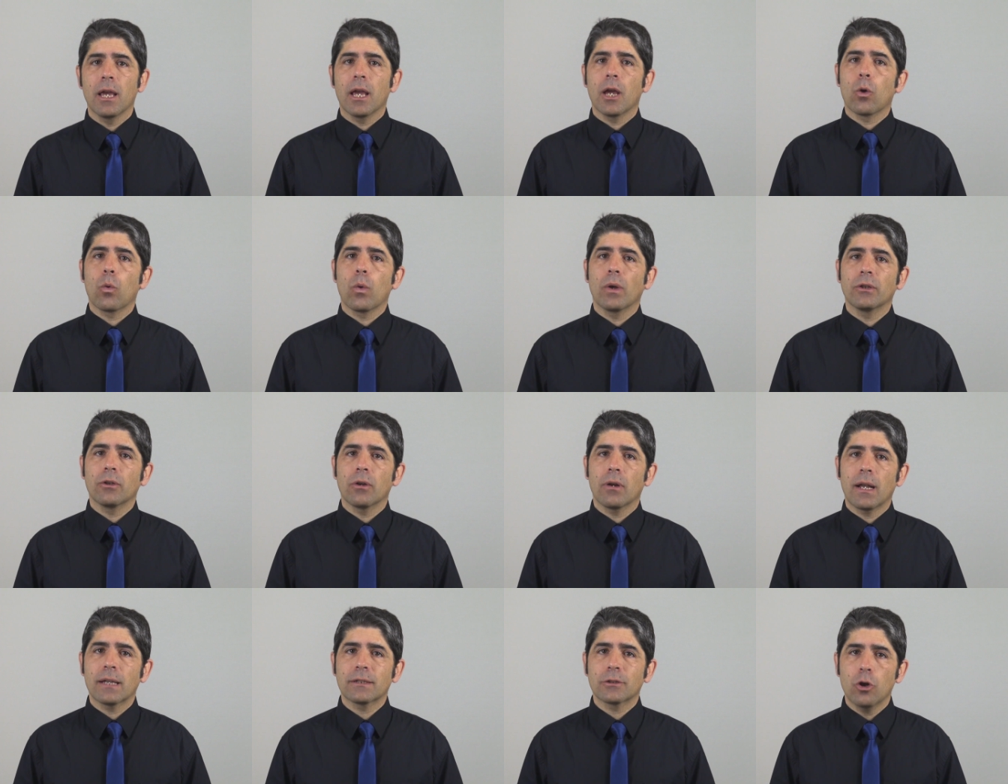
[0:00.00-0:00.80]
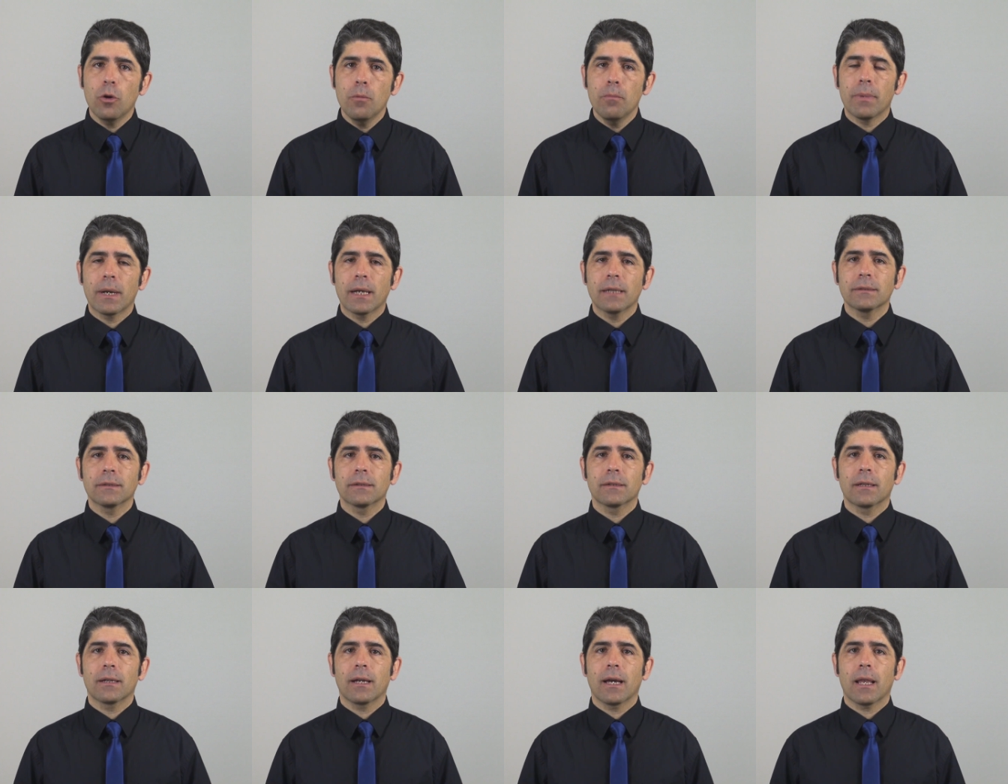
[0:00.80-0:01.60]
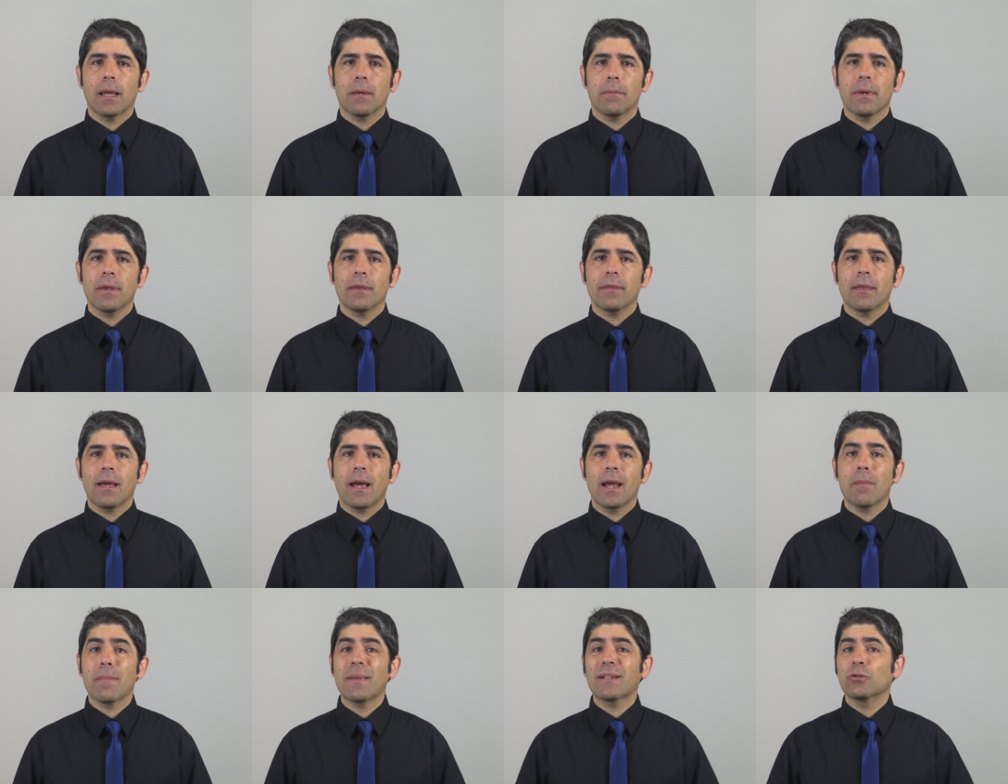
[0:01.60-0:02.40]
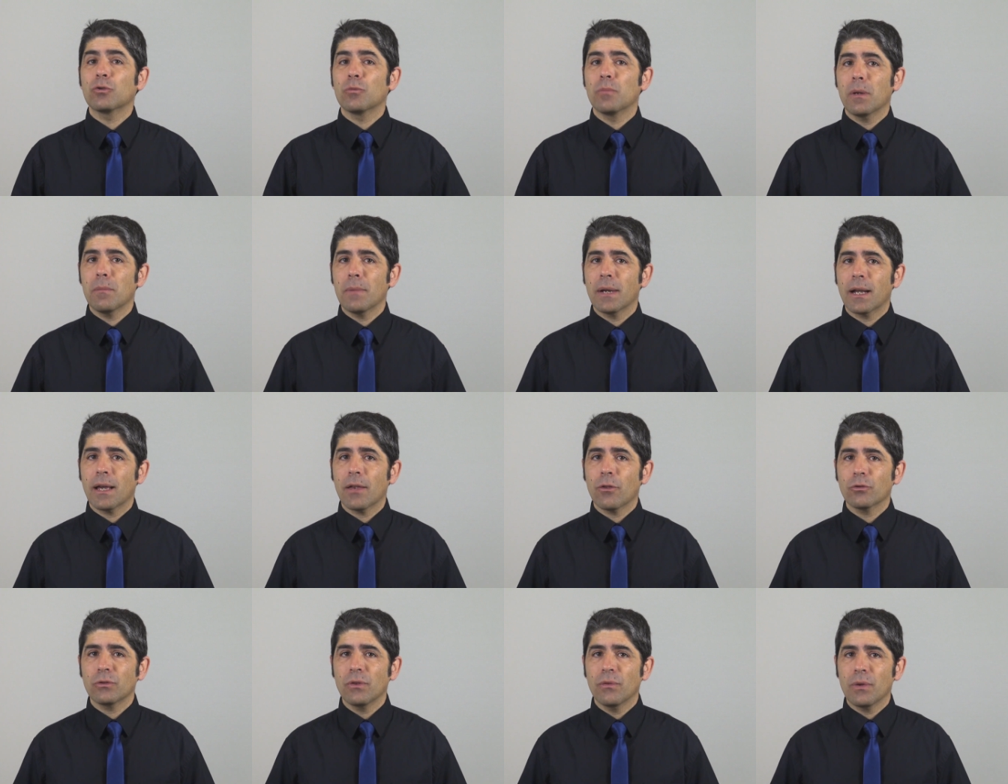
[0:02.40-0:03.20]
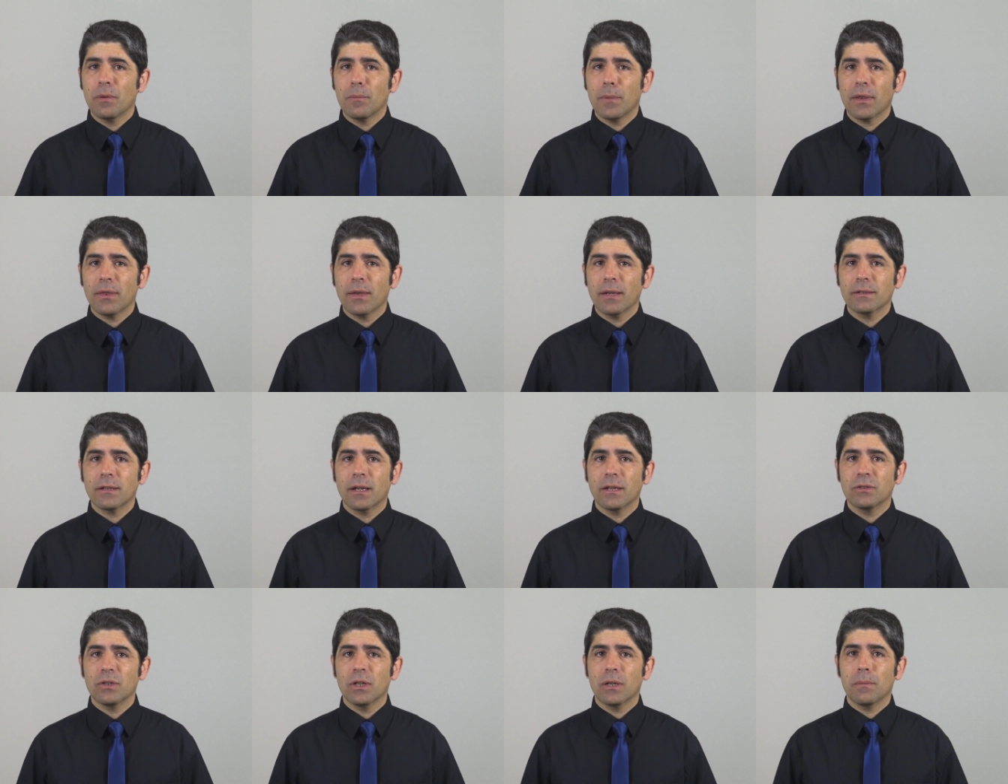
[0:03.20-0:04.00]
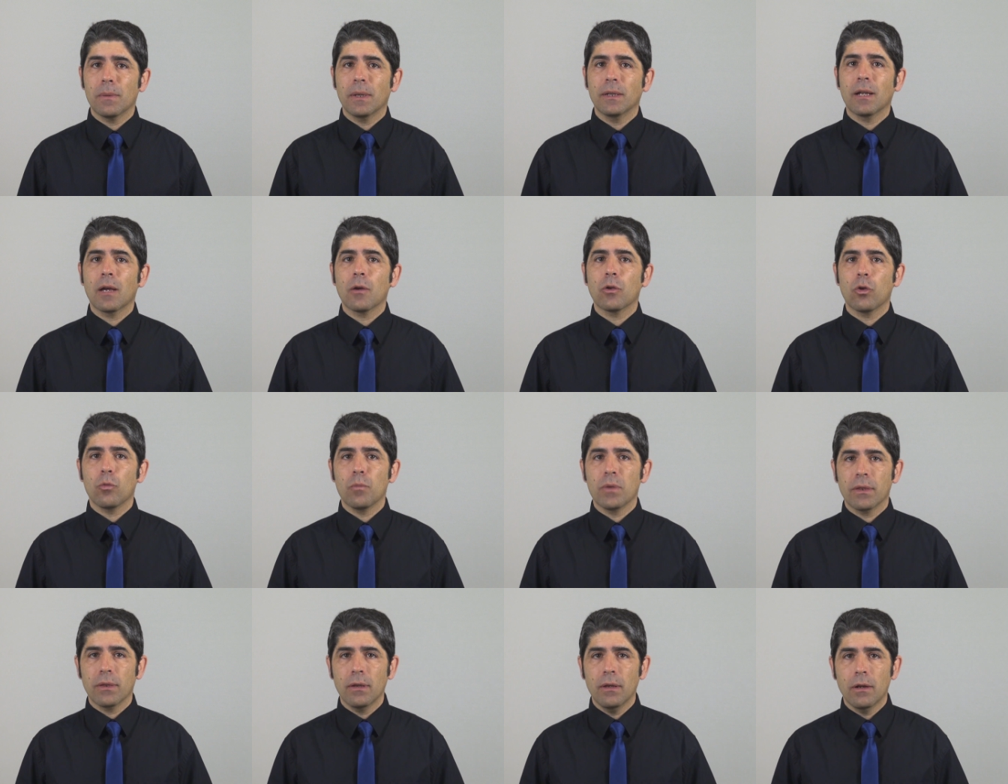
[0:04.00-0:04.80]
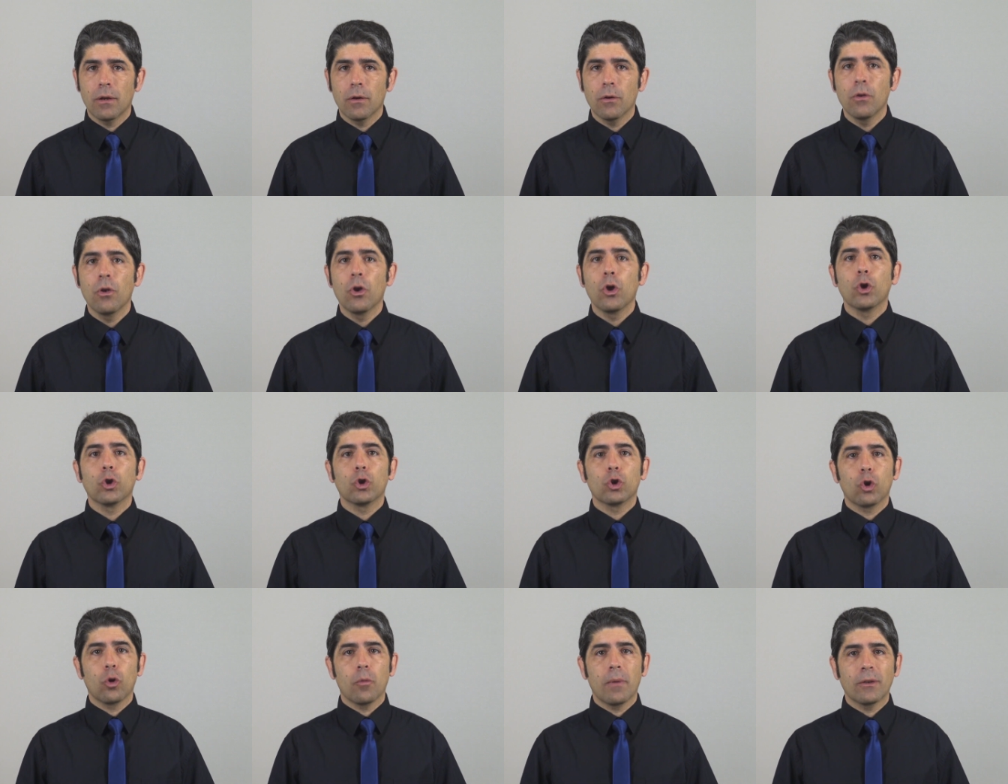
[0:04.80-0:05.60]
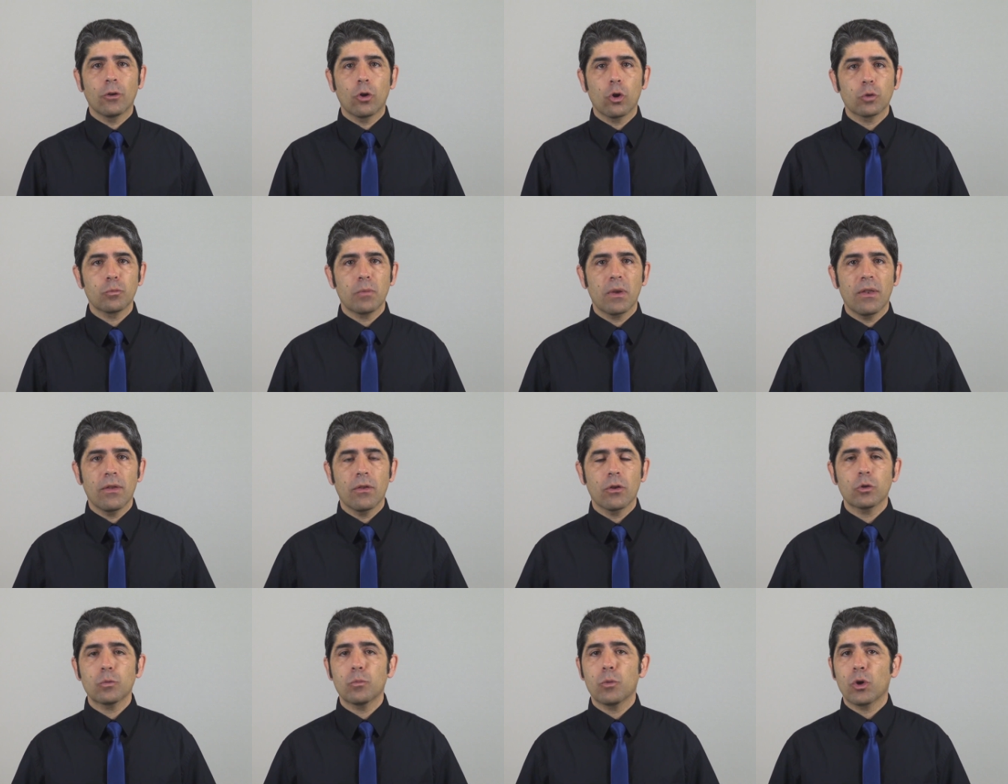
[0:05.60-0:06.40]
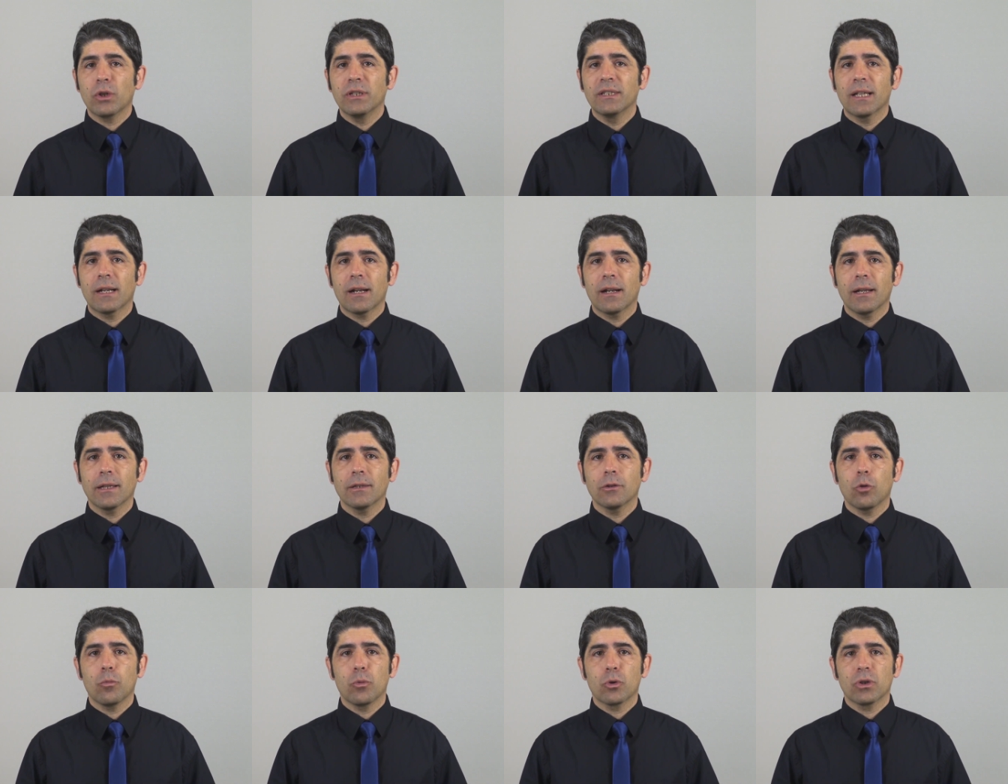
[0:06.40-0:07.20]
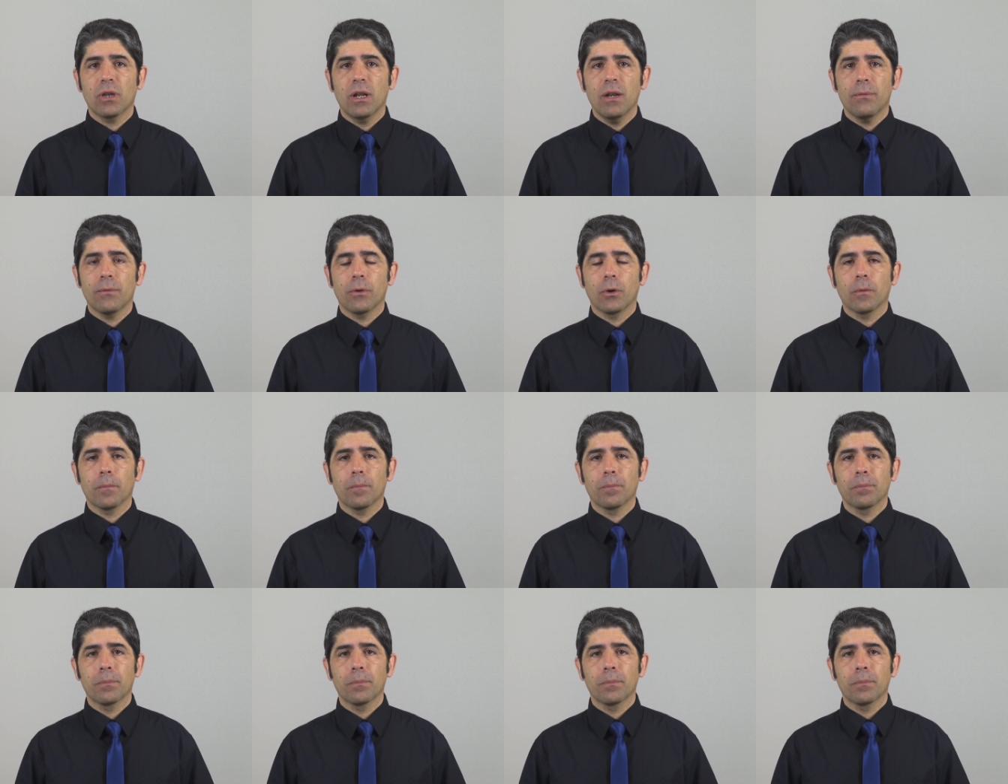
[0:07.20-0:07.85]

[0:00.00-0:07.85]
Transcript: En cuanto a las compras, cada vez hay más supermercados y farmacias que sirven a domicilio, tomando los pedidos por internet o por teléfono.